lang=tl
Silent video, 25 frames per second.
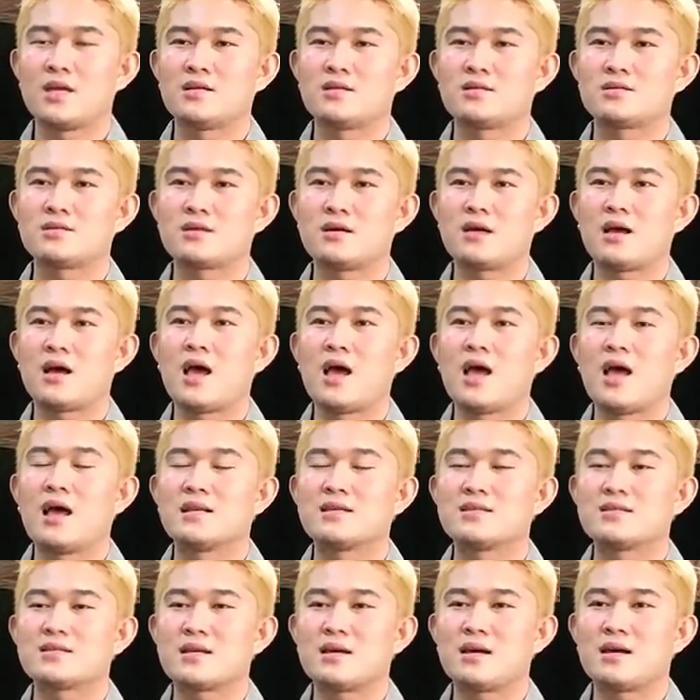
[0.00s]
Sa,
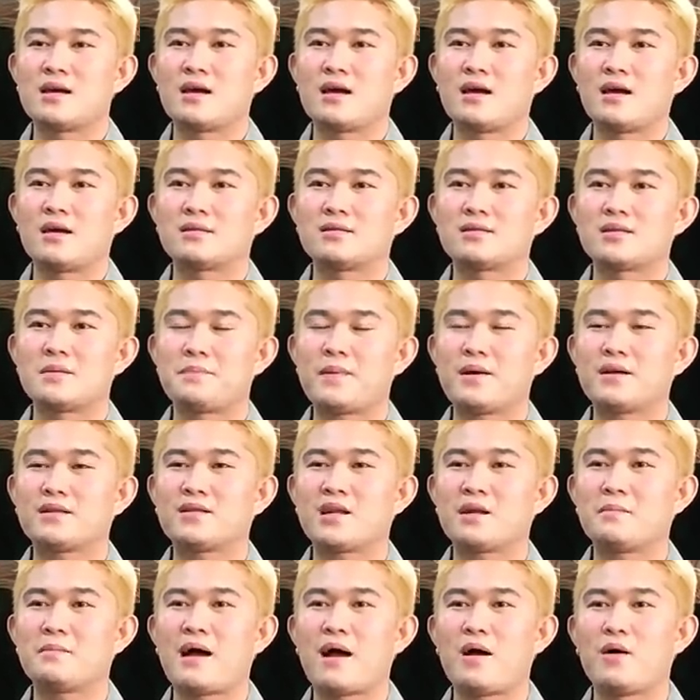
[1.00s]
sa
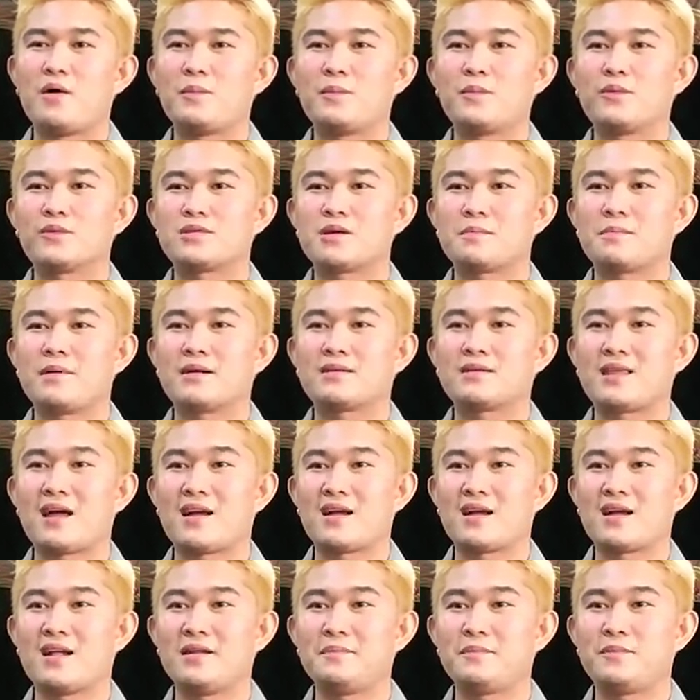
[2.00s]
pagtrabaho po, sa
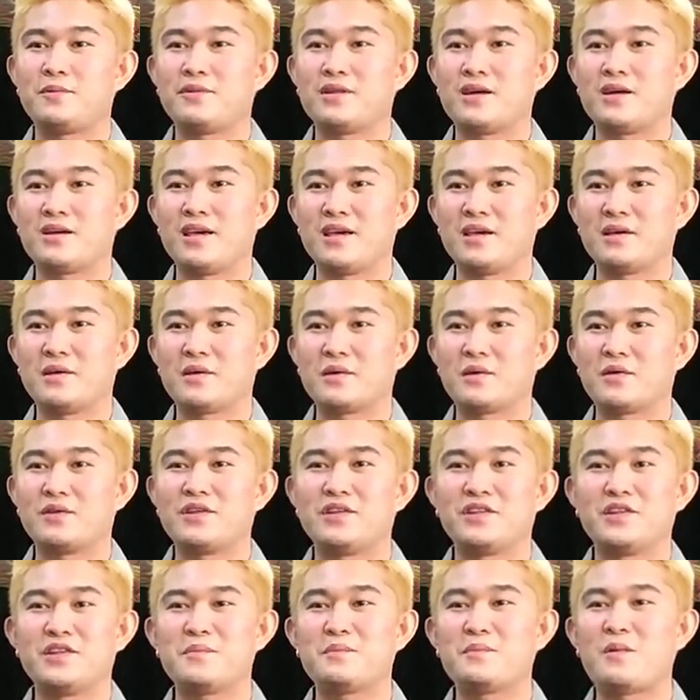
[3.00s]
pagtanggal po ng indoor,
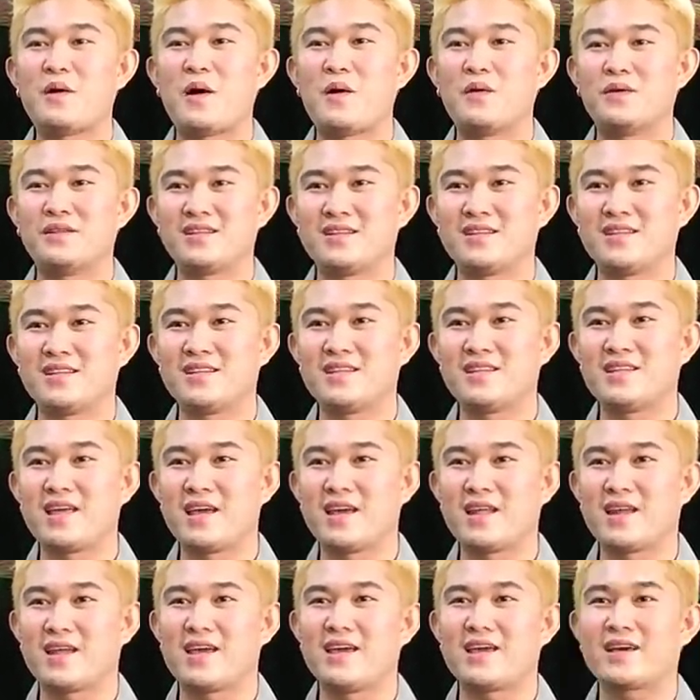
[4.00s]
hindi po ako
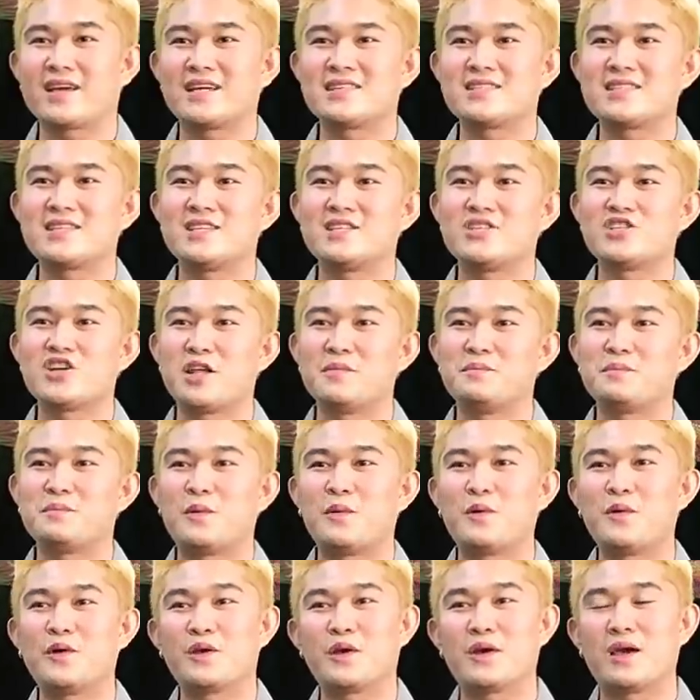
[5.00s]
nandidiri kasi dyan
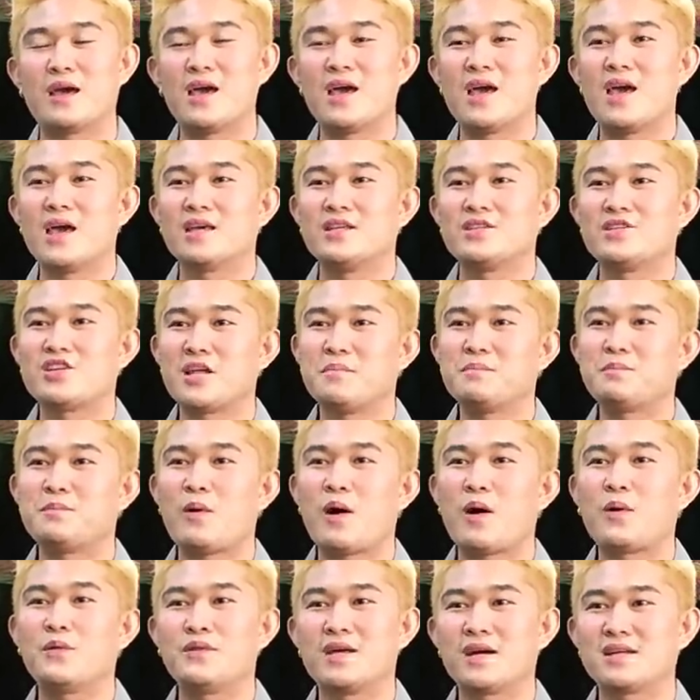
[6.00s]
po Diyan
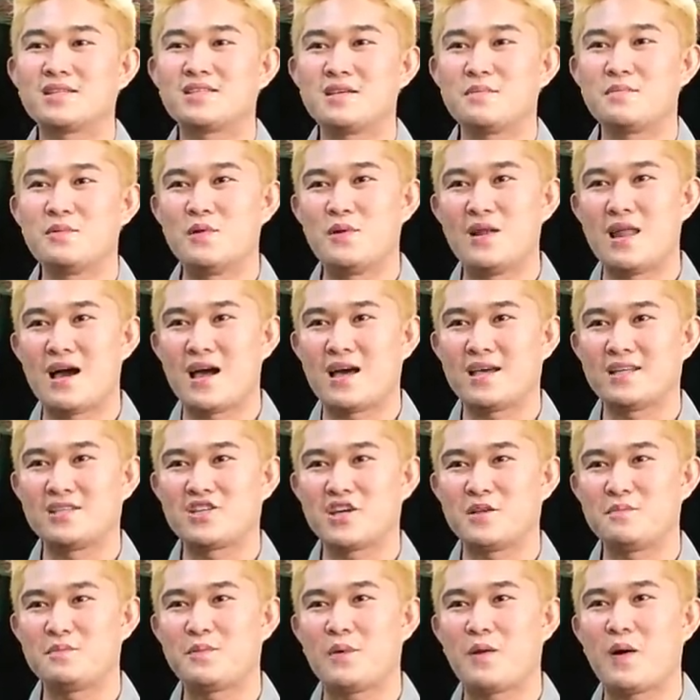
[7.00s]
po ako nagsimula,
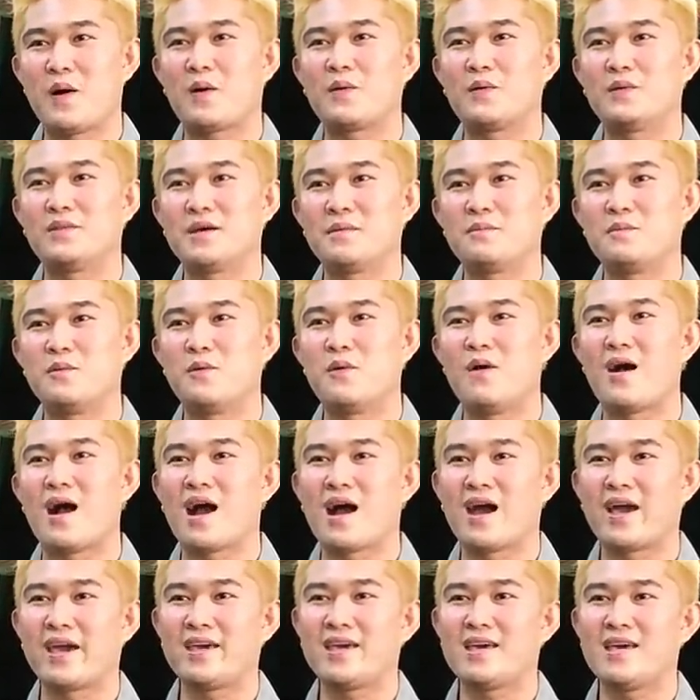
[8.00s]
diyan po ako
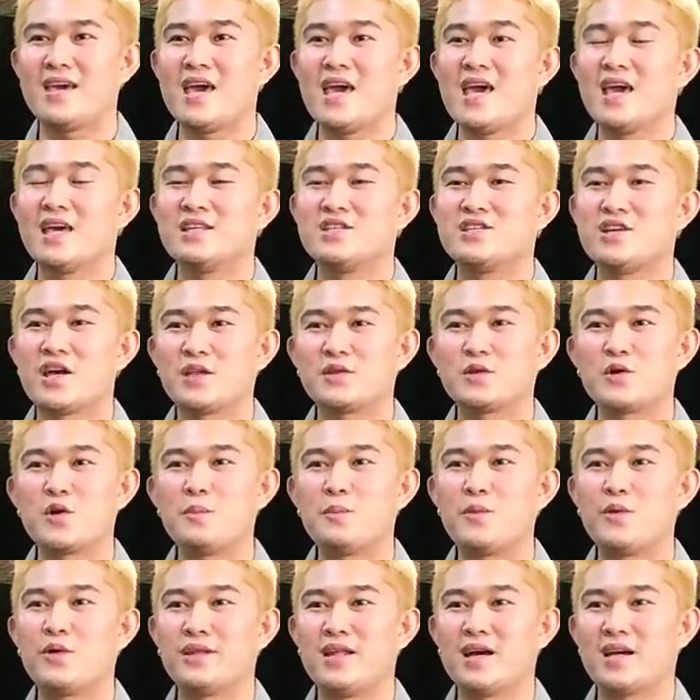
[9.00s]
nabuhay, diyan ko
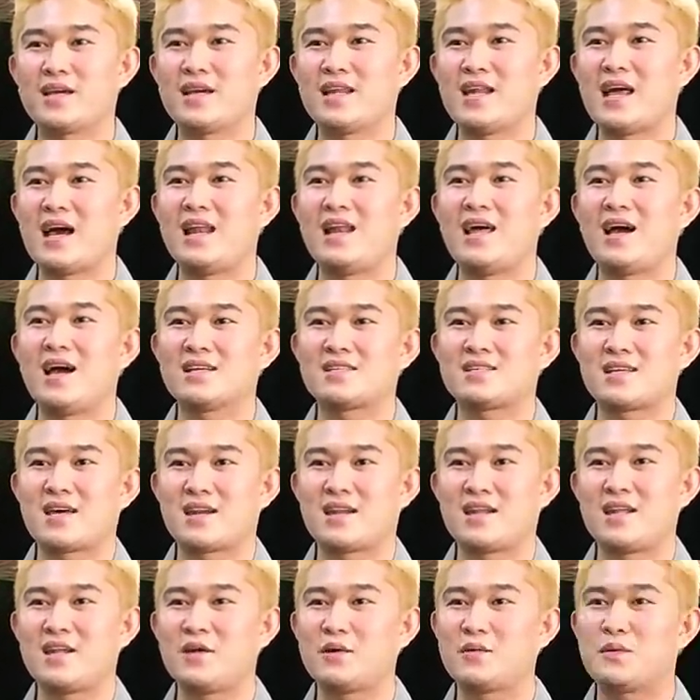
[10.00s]
po, po nakilala ang
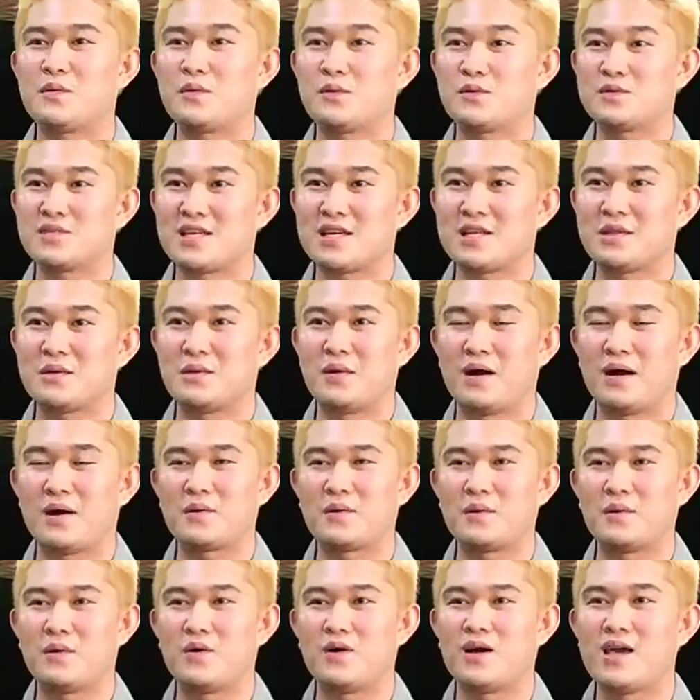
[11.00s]
sarili ko kung sino
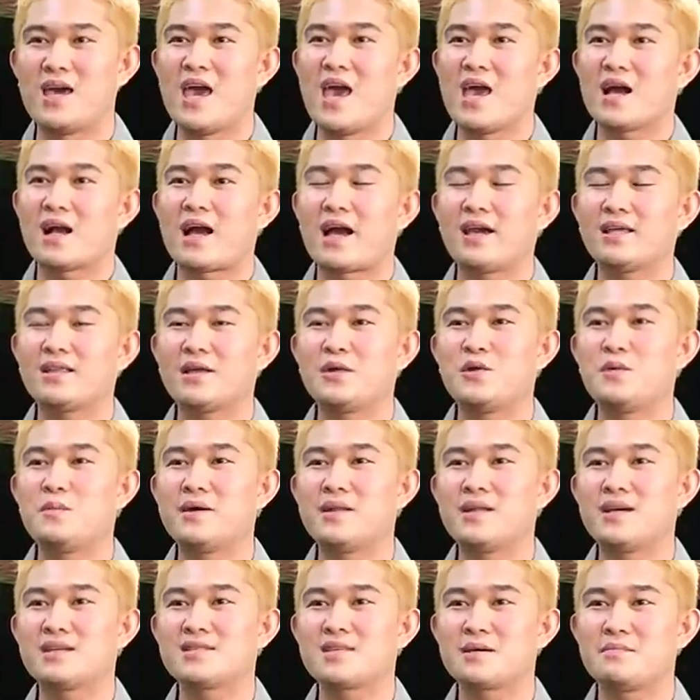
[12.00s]
ako. Kahit ano
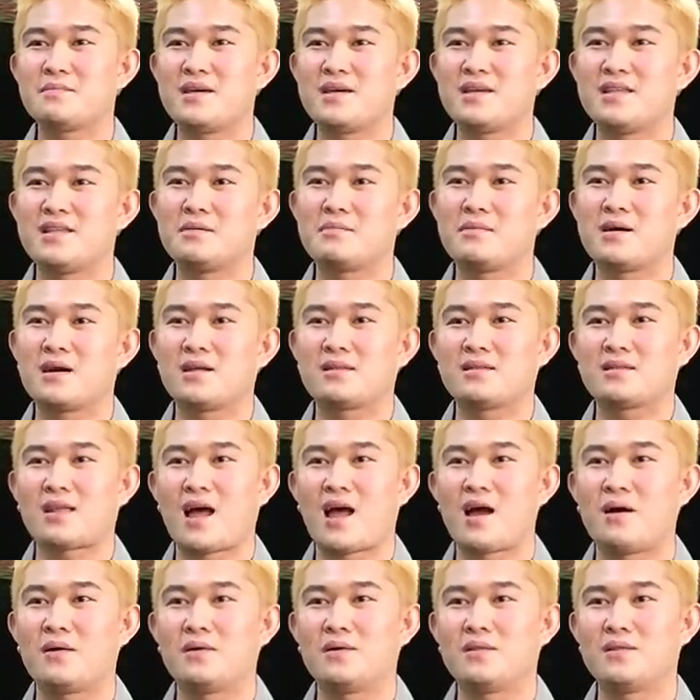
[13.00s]
man ang sabihin ng mga
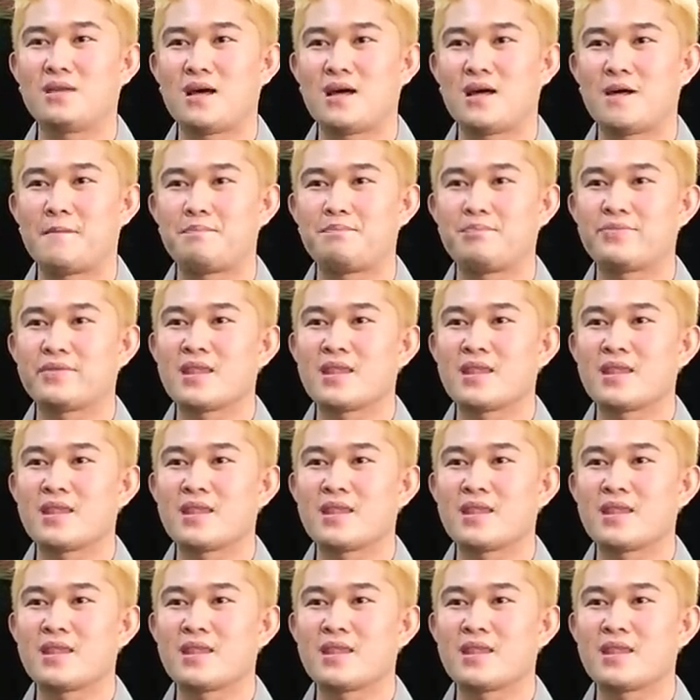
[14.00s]
tao na